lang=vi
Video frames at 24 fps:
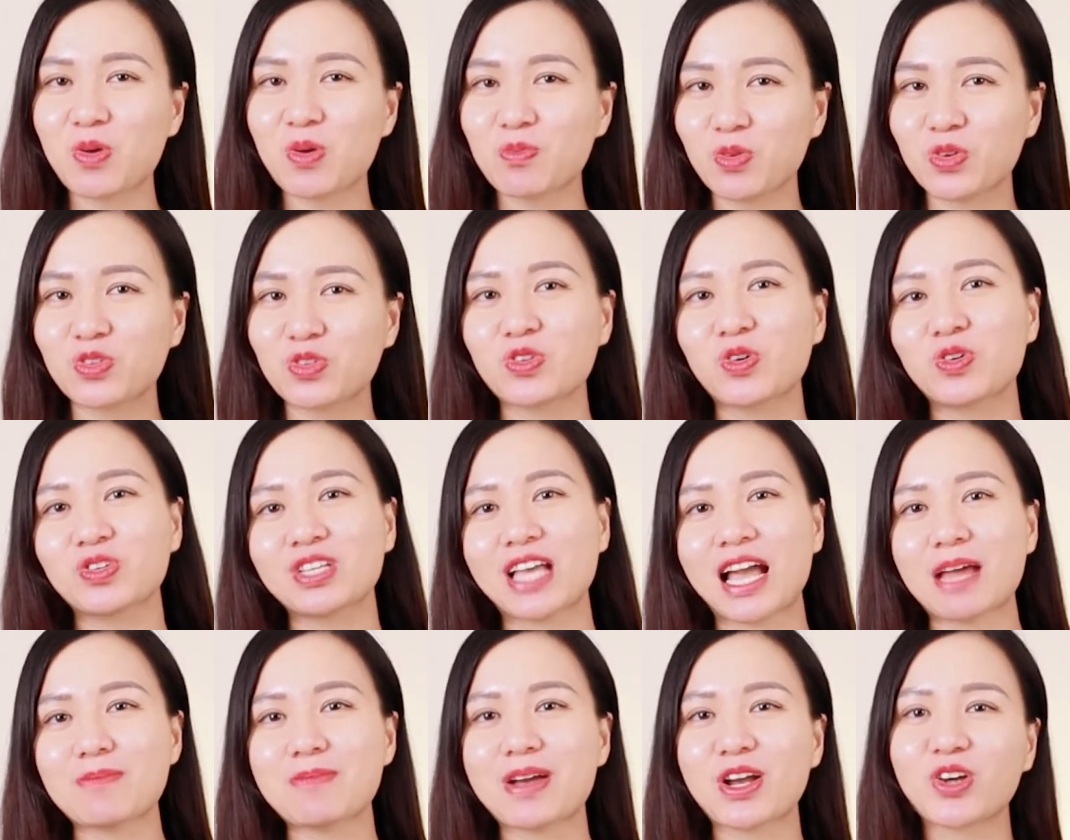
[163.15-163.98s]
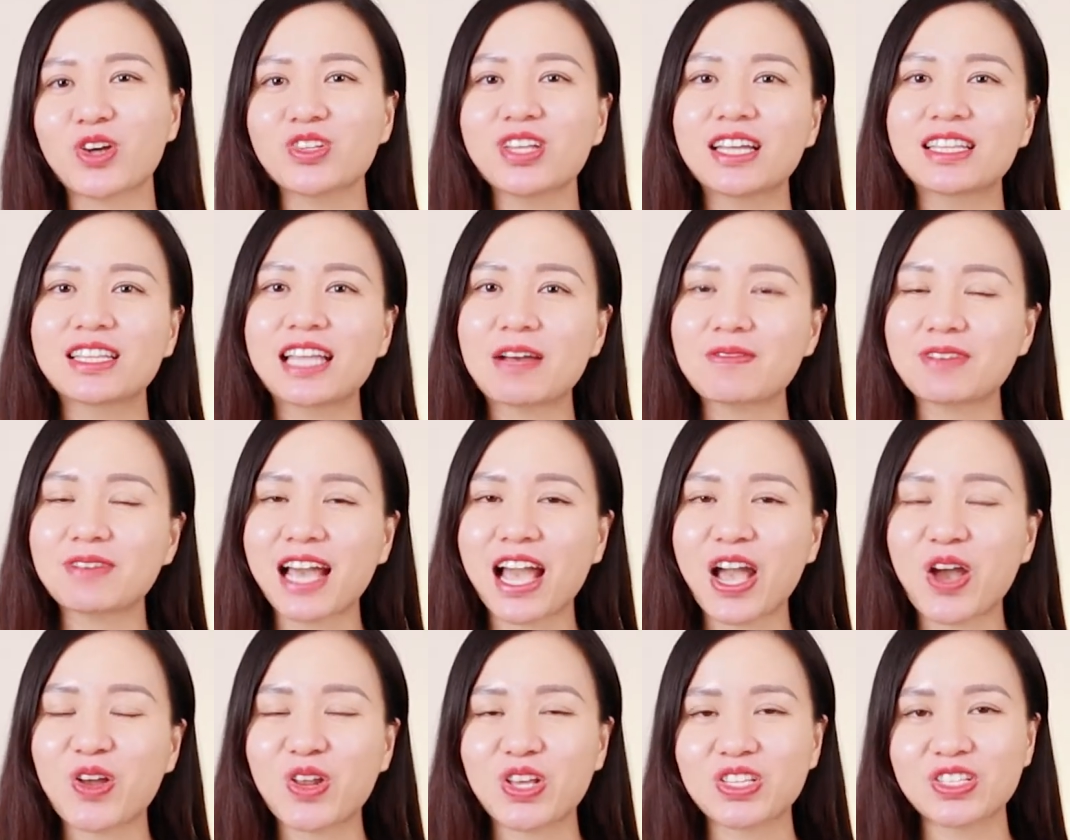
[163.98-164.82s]
Một số nhãn bạn có thể tham
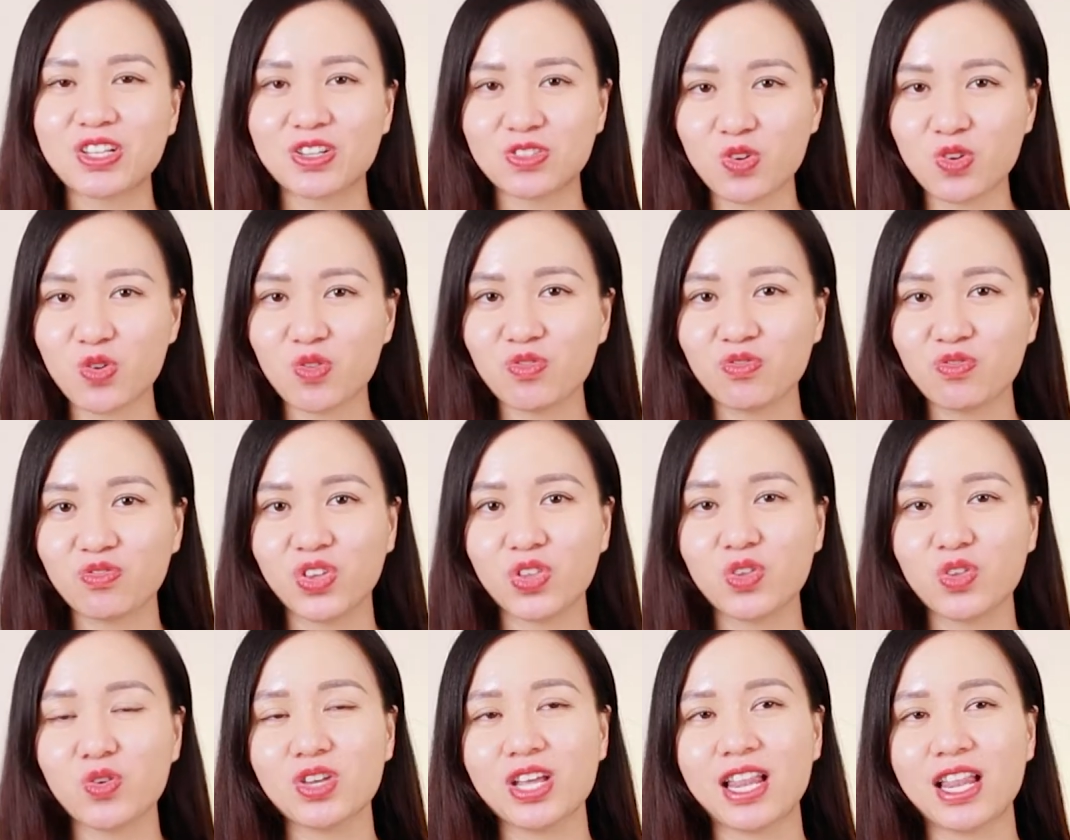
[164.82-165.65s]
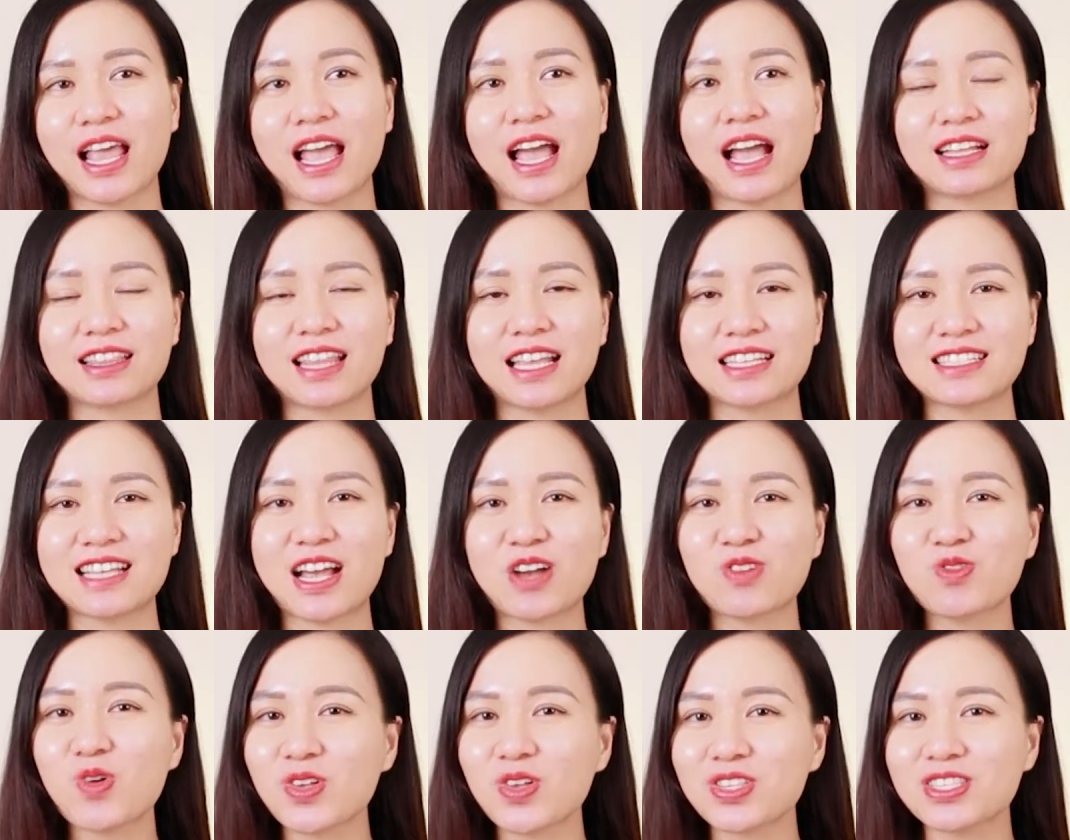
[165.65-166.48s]
khảo để sử dụng, ví dụ như là tẩy
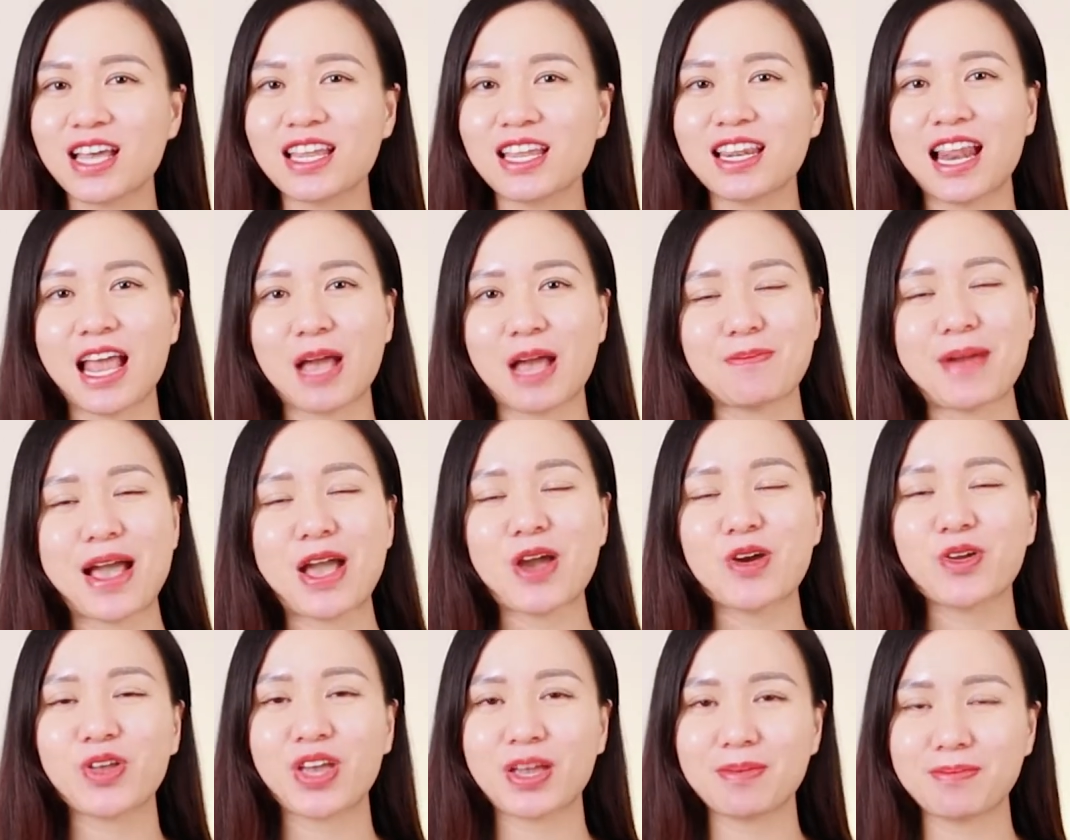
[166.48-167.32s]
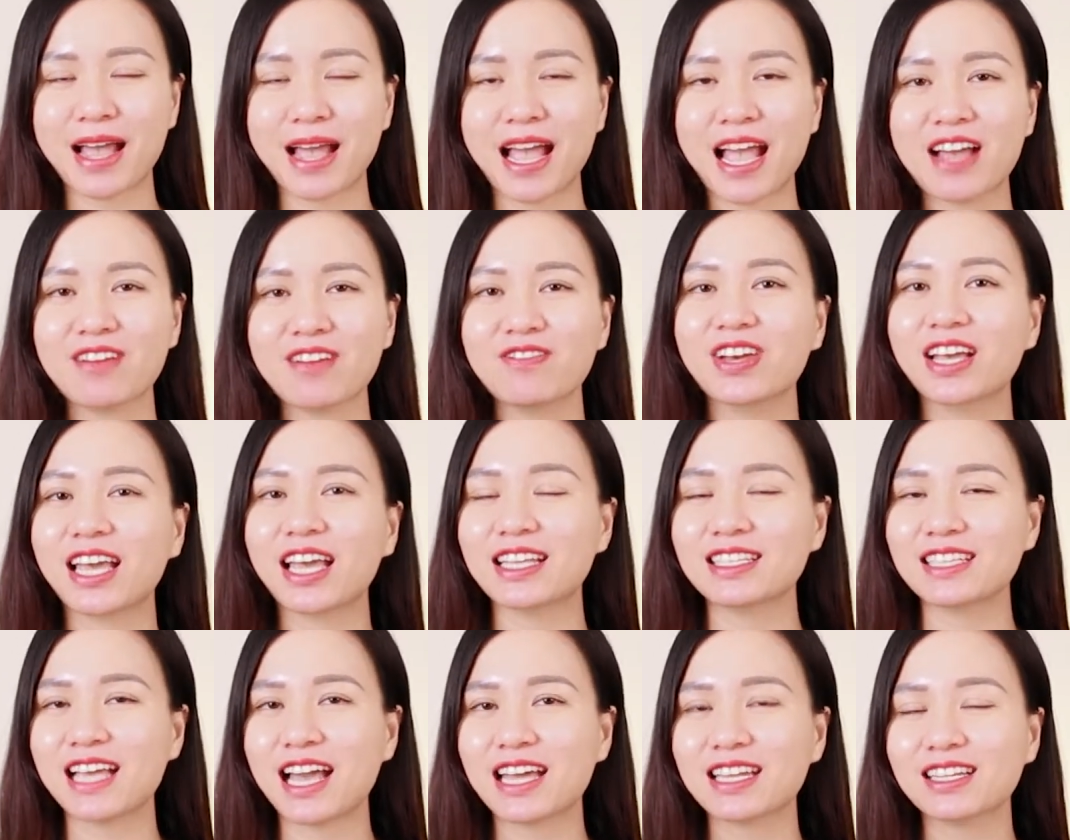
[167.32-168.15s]
trang quốc dân là Biorema với
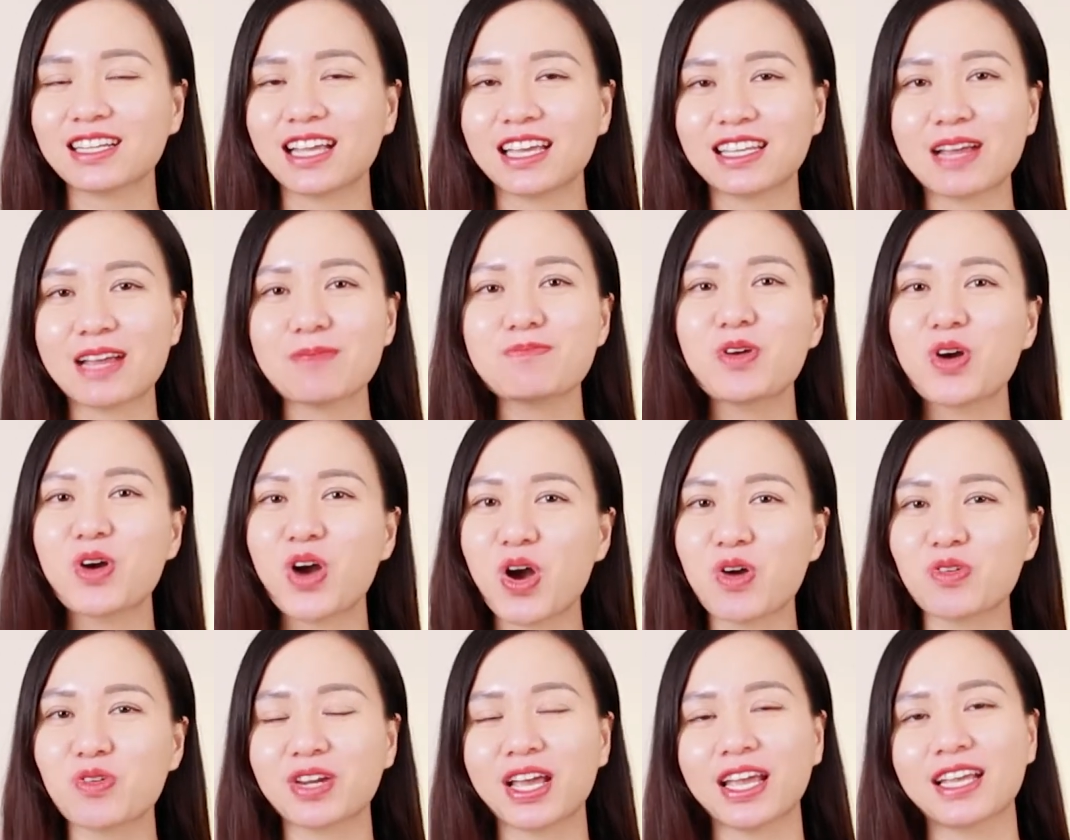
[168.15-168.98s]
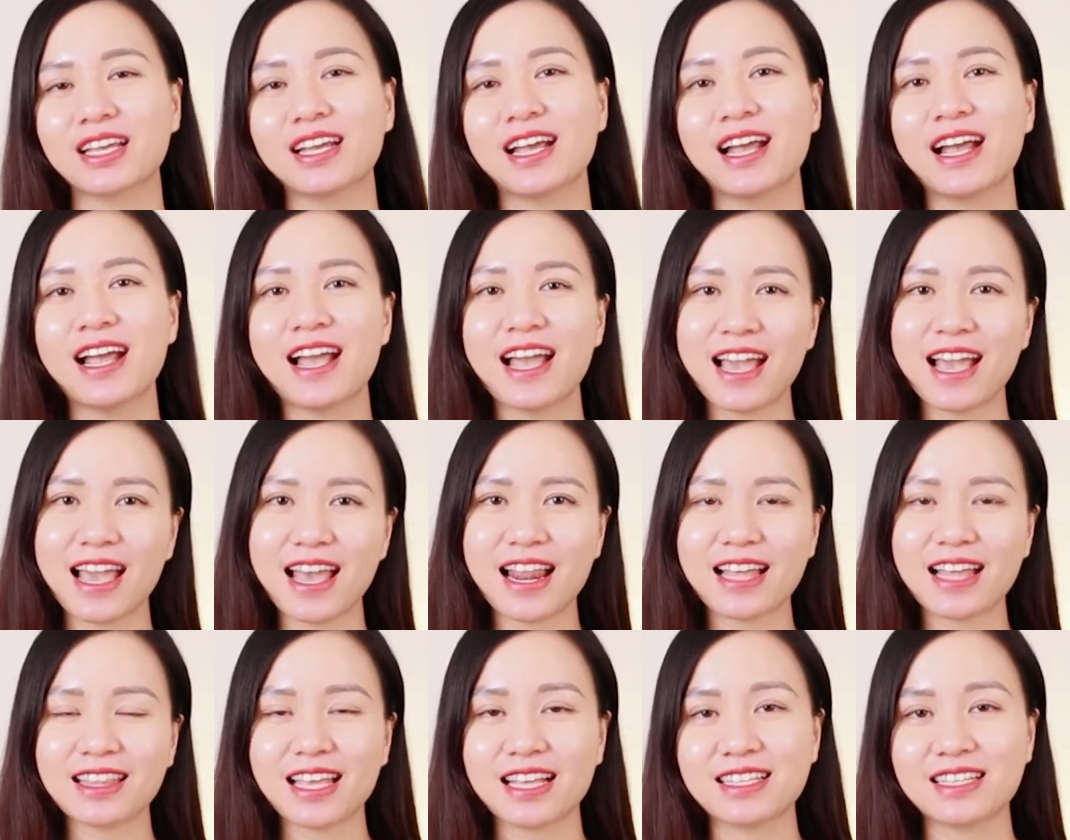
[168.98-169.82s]
cái nhãn, cái nắp màu hồng này,
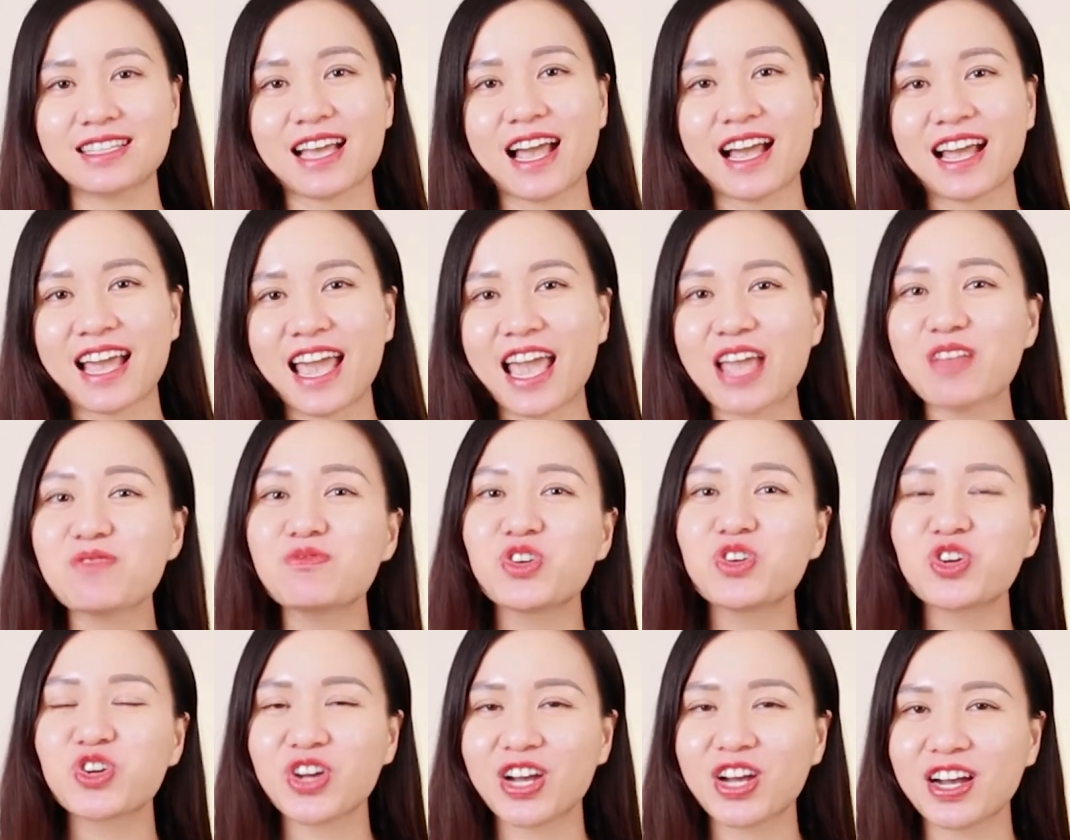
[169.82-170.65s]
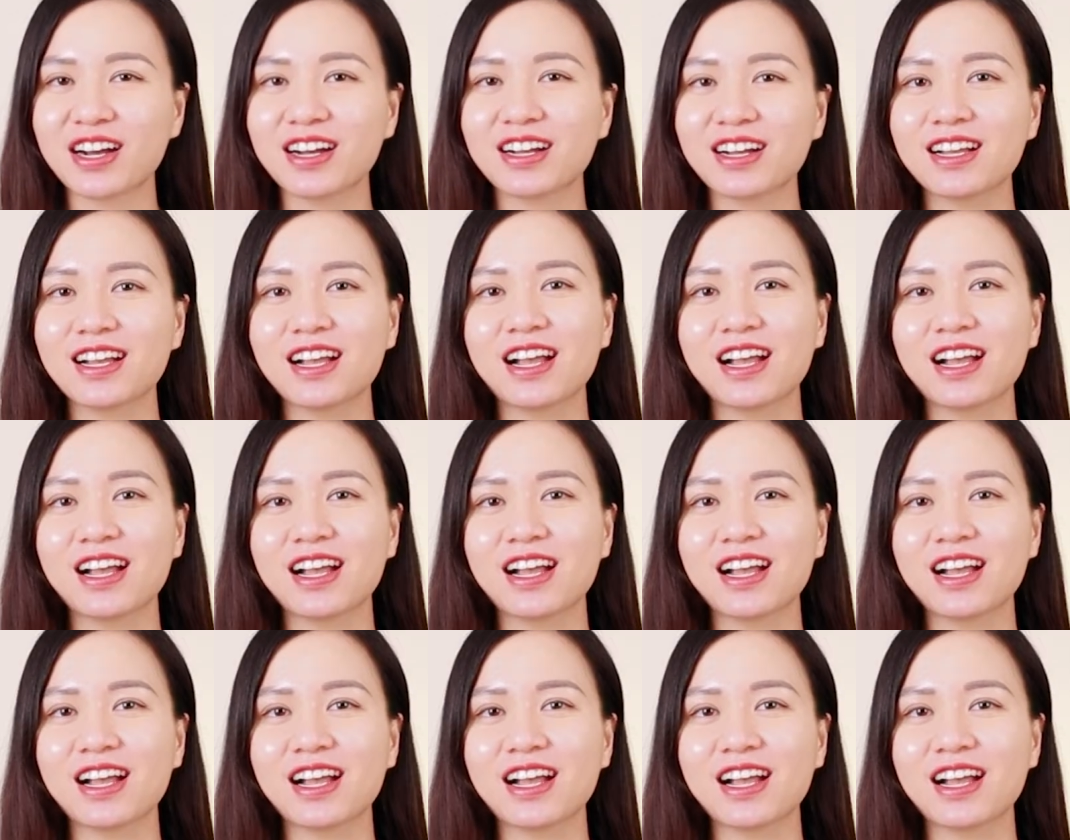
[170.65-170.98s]
hay là tẩy trang ét vê rờ,